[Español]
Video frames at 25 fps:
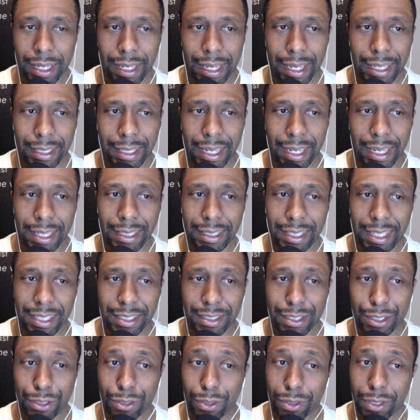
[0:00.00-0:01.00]
que están
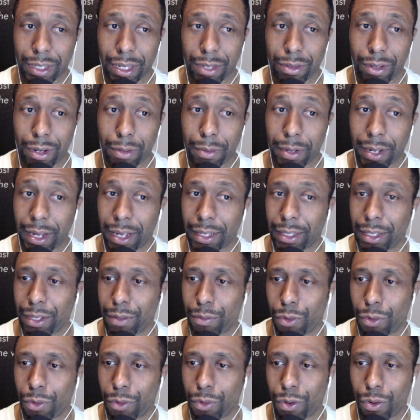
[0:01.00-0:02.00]
transicionando al
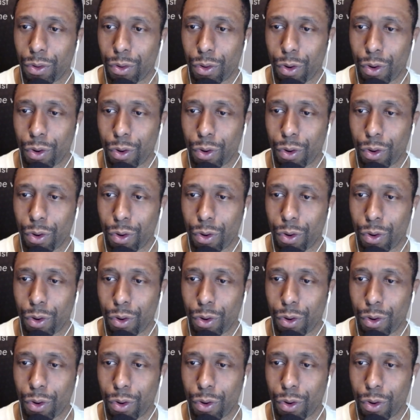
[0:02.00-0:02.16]
veganismo